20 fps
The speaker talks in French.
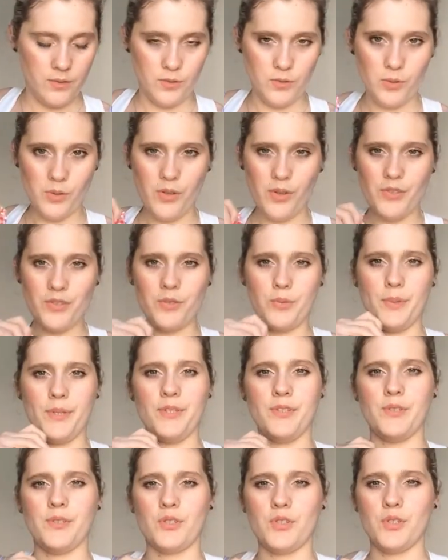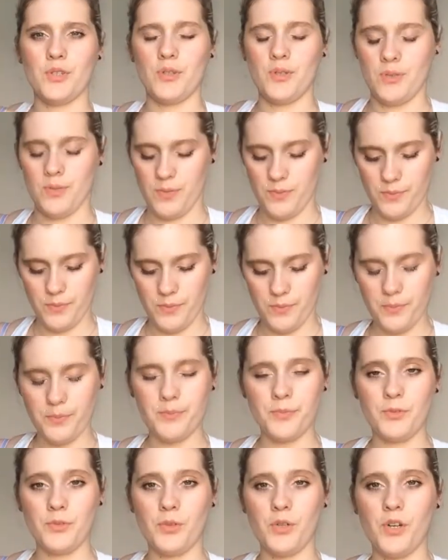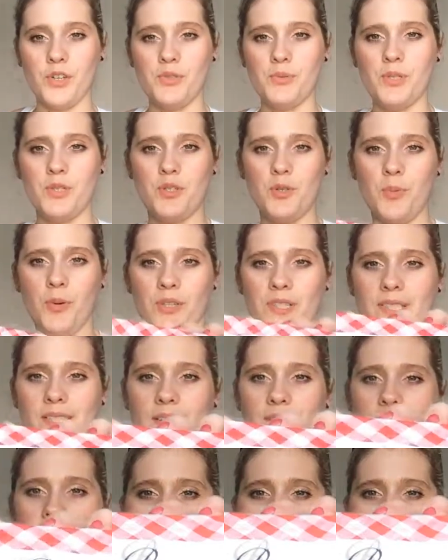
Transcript: Donc ensuite, je, donc ensuite, je prends ces